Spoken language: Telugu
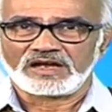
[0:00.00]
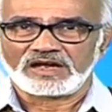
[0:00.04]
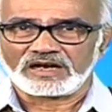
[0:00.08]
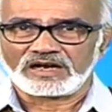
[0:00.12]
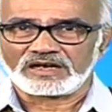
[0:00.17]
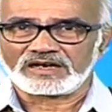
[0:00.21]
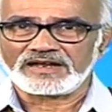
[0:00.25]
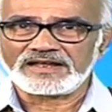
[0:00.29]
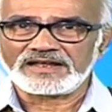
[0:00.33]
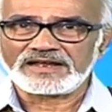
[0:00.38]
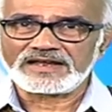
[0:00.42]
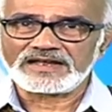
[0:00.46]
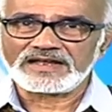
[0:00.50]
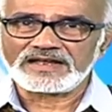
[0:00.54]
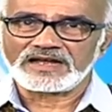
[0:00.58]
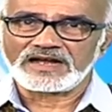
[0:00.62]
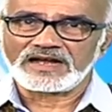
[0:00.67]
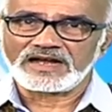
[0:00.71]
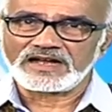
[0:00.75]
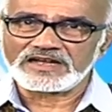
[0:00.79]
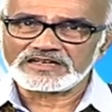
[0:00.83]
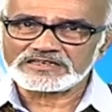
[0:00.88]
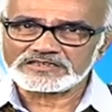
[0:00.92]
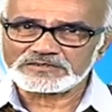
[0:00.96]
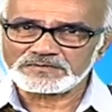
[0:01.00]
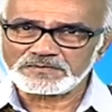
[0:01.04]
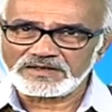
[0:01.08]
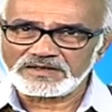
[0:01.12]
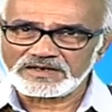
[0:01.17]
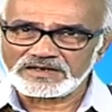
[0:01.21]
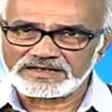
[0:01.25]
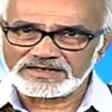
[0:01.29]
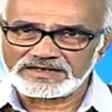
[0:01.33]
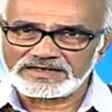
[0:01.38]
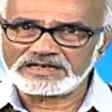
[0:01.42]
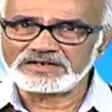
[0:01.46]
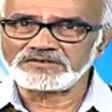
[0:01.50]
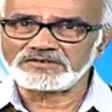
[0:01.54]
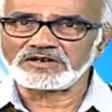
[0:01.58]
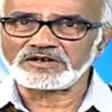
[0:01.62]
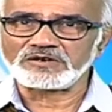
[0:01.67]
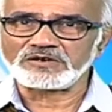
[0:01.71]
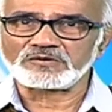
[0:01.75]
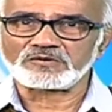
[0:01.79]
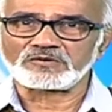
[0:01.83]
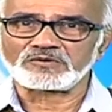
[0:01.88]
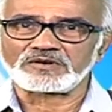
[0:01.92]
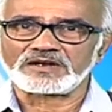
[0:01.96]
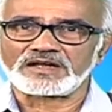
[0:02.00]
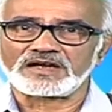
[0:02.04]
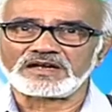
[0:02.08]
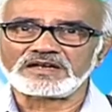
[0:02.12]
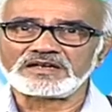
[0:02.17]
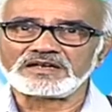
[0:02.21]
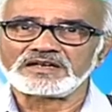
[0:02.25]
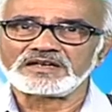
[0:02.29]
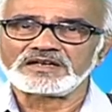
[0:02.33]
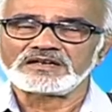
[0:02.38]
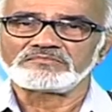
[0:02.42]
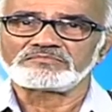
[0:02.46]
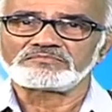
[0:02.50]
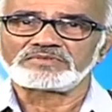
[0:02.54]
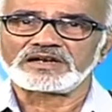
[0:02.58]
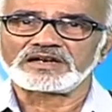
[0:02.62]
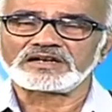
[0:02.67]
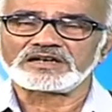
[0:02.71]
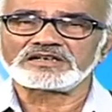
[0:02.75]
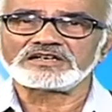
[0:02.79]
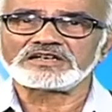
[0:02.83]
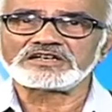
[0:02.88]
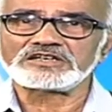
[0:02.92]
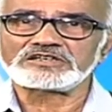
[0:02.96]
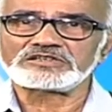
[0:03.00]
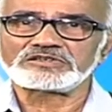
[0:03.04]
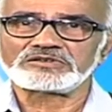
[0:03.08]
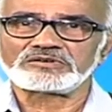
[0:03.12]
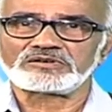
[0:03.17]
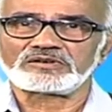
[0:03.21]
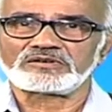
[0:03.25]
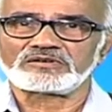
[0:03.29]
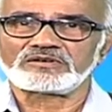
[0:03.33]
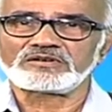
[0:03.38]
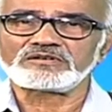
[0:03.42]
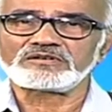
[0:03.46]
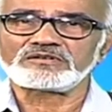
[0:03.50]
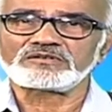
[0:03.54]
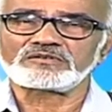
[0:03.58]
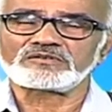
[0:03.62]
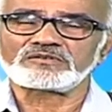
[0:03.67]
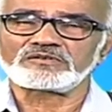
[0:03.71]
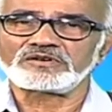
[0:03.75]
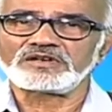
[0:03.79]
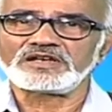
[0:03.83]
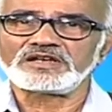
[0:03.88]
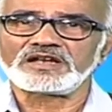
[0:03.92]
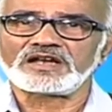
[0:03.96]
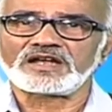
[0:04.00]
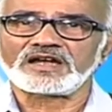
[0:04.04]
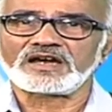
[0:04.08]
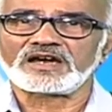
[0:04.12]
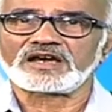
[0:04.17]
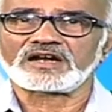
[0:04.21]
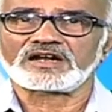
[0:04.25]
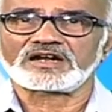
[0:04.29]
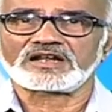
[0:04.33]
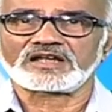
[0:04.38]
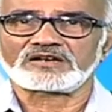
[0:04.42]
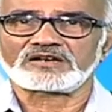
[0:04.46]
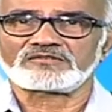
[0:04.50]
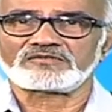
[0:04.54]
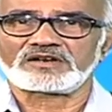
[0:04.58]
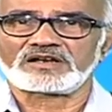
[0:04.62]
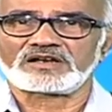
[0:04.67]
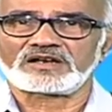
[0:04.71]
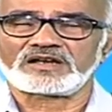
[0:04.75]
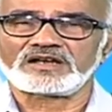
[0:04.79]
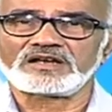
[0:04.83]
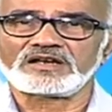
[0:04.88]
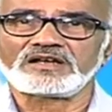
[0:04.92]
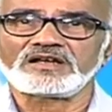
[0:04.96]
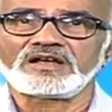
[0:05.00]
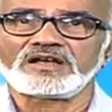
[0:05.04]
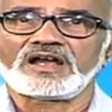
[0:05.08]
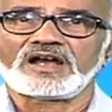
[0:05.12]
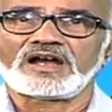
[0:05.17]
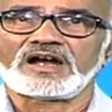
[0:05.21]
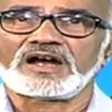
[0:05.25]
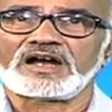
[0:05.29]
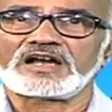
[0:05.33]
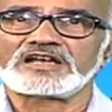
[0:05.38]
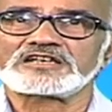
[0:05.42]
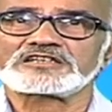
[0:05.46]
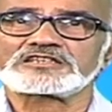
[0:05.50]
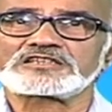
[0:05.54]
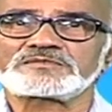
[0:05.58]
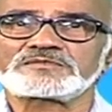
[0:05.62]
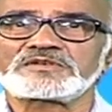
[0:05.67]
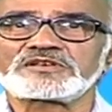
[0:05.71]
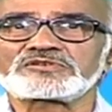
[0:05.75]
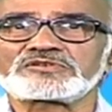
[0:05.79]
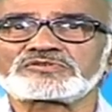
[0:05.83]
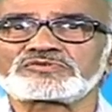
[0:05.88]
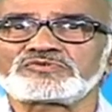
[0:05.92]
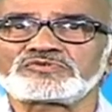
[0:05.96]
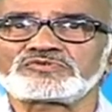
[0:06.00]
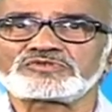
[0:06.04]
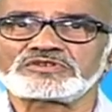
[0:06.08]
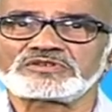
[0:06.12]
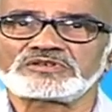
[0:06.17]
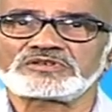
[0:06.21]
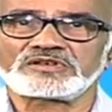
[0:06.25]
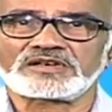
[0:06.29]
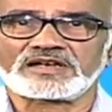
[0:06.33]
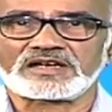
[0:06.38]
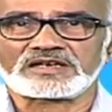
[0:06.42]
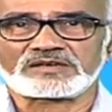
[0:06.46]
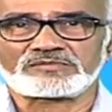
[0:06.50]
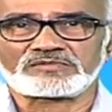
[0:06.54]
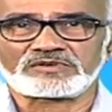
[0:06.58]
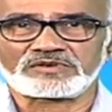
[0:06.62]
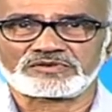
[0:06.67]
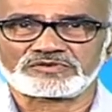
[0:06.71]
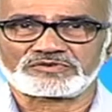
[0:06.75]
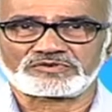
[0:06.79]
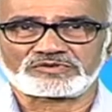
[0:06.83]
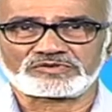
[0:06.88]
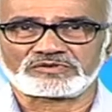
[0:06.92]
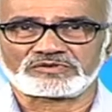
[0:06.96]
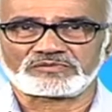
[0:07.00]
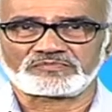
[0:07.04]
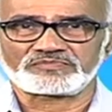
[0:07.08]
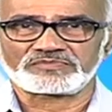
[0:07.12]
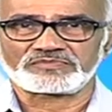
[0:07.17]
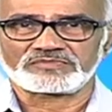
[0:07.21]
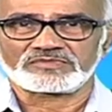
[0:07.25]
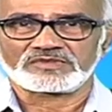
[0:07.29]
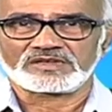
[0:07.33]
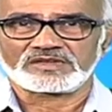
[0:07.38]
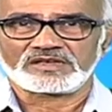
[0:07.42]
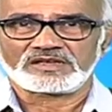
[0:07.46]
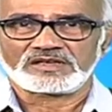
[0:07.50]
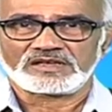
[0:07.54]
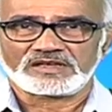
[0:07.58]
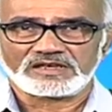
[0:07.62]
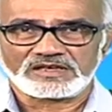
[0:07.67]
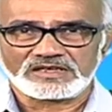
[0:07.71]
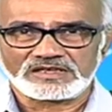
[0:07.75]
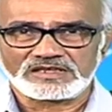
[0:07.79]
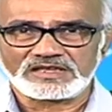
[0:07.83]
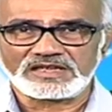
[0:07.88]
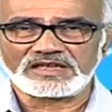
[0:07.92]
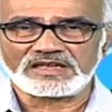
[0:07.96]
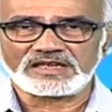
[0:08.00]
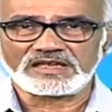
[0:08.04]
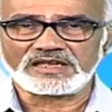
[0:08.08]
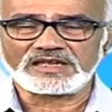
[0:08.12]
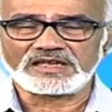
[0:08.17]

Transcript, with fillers: అట్లాగే ఆస్తమా లేని వాళ్ళకు కూడా ప్రెగ్నెన్సీలో కొన్ని కారణాల వల్ల ఆస్తమా సూచనలు కనబడవచ్చు ఇది